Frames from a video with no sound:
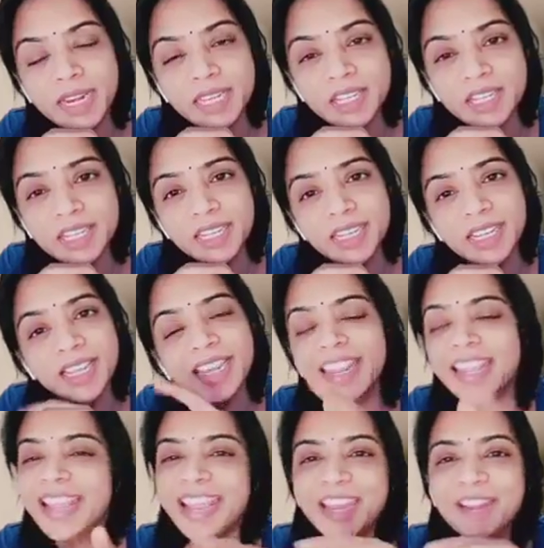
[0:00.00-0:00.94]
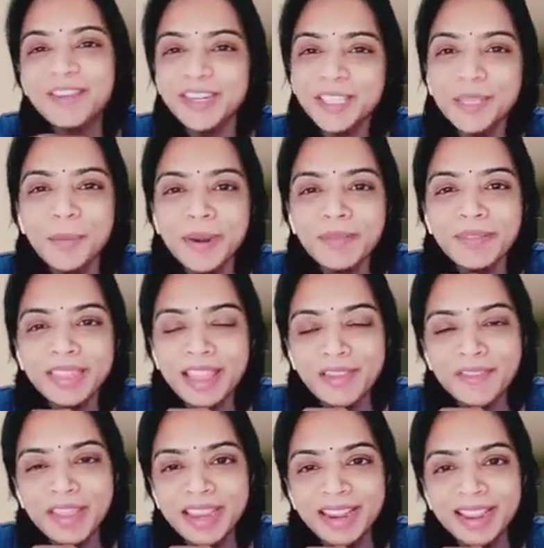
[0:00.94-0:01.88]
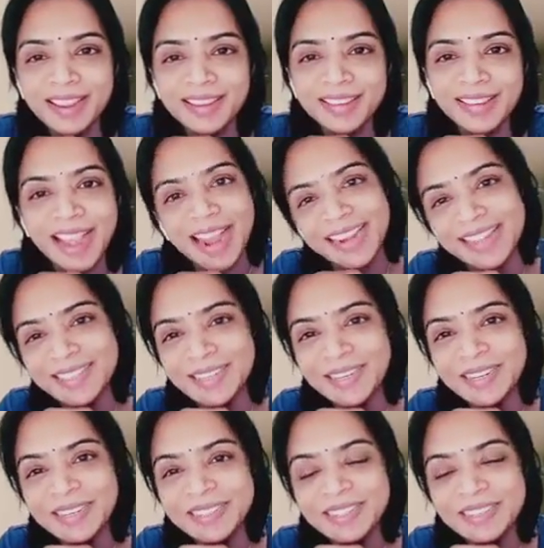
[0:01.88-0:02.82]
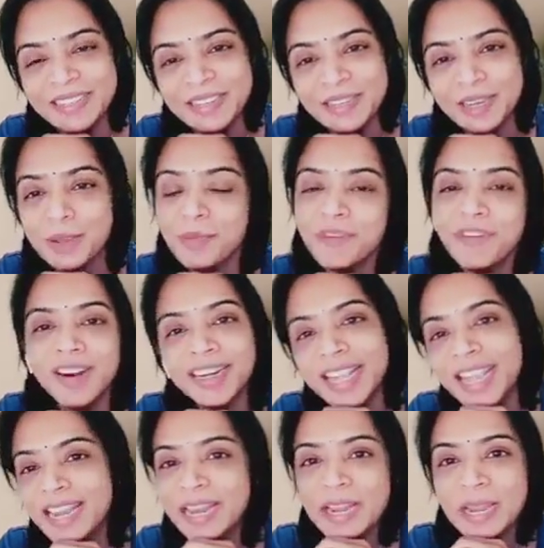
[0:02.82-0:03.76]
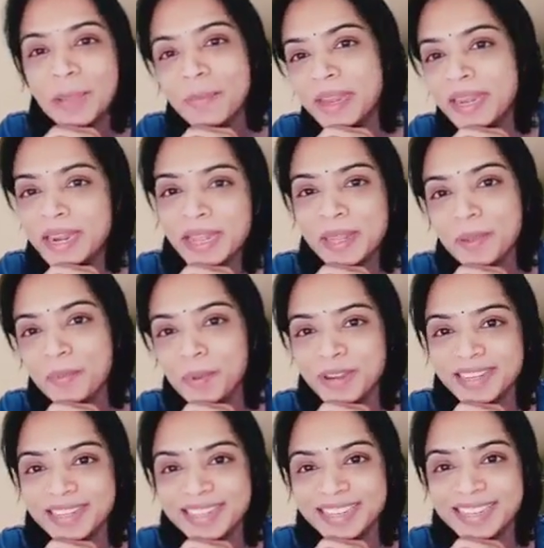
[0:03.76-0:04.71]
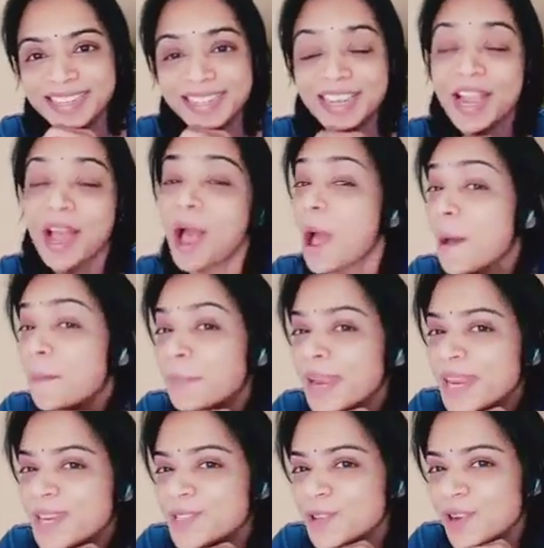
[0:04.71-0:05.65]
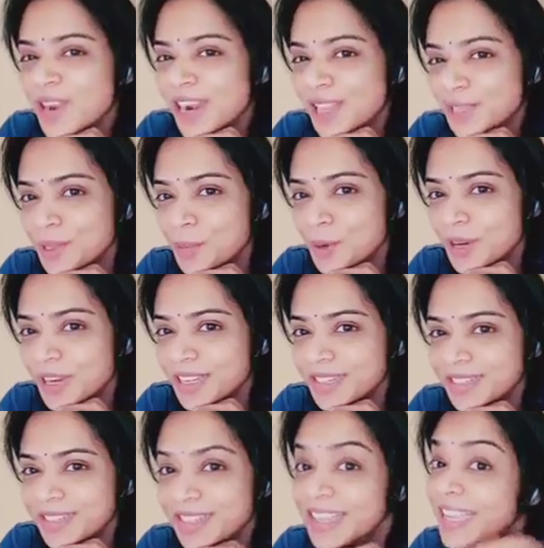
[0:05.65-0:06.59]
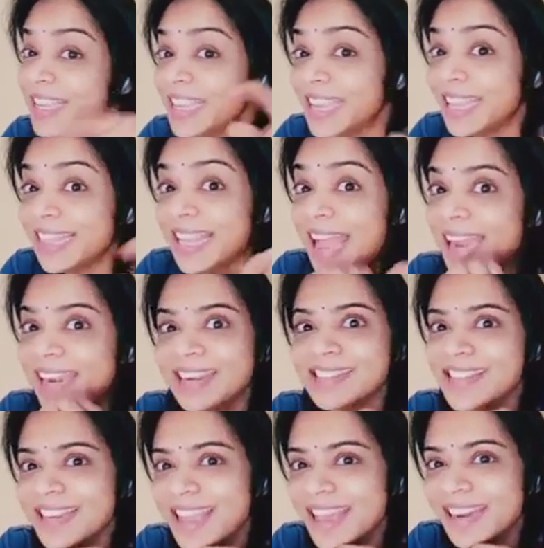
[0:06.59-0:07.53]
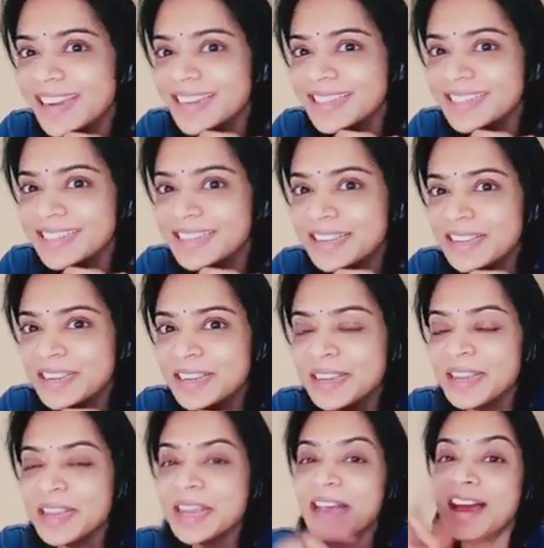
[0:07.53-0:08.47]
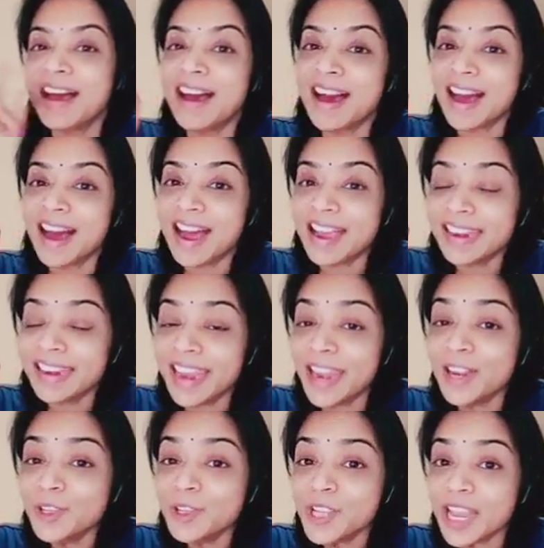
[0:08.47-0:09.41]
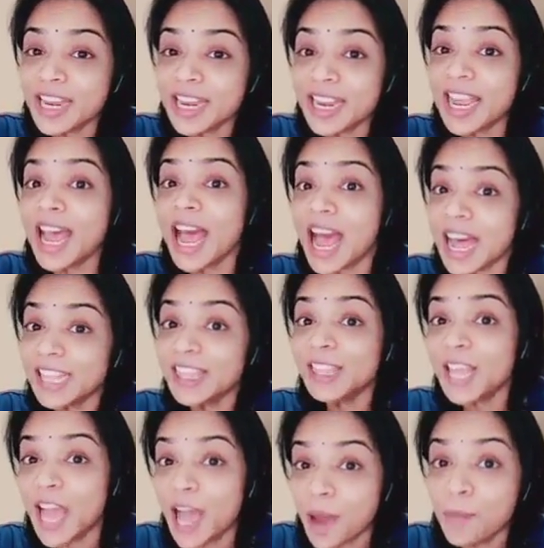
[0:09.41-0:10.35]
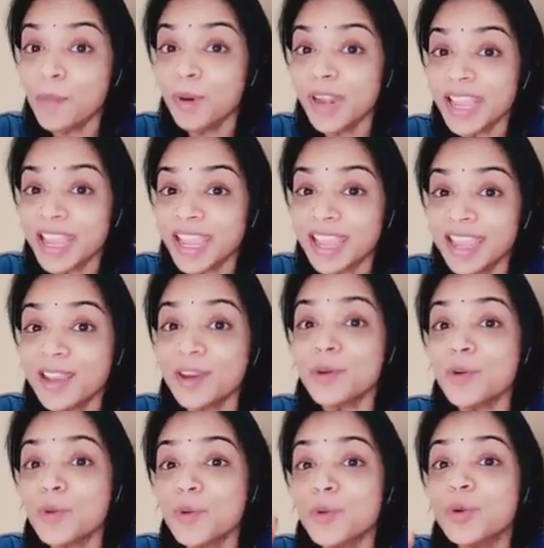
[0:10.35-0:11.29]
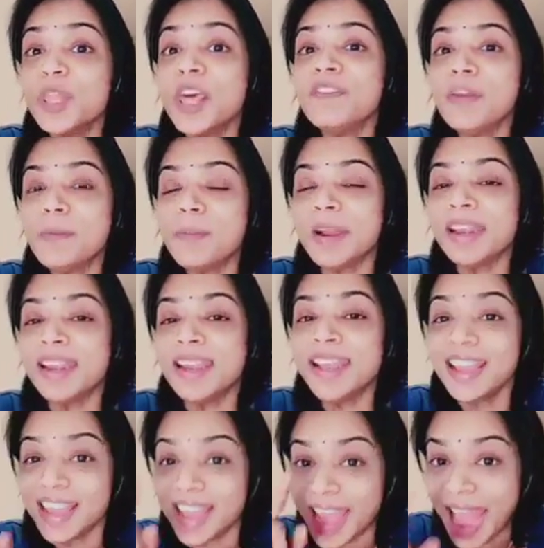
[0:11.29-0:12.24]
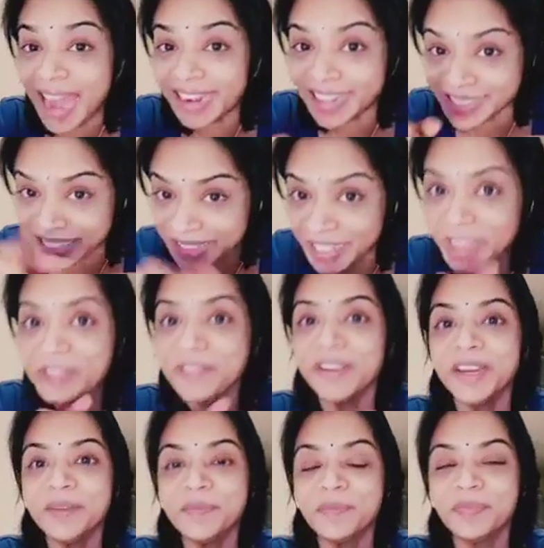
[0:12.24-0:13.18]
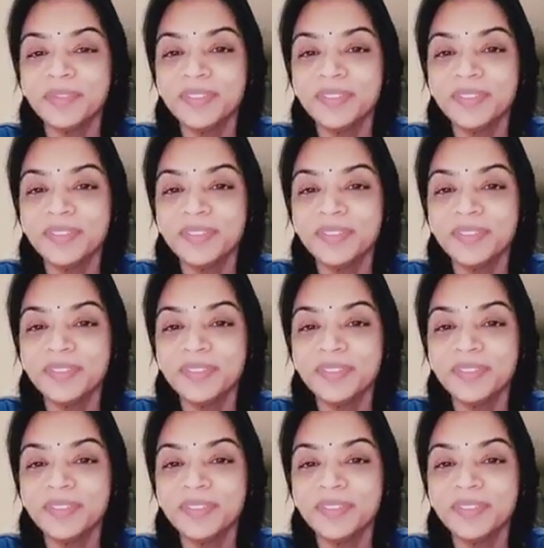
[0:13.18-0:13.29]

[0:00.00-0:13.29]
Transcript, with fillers: நினச்சி நீங்கள் இனி வருத்தப்பட தேவையில்லை ஆண்டர்சன் நம்ம வாழ்க்கையில் எல்லாமே நல்லா தான் போயிட்டுருக்கு அப்படின்னு சொன்னாலாம் அந்த பொண்ணு இந்த ஆண்டர்சன் யாரு நெடுஞ்சாலையில் அந்த அம்முனிக்கு உதவி பண்ண ஆண்டர்சன் தான் இவர்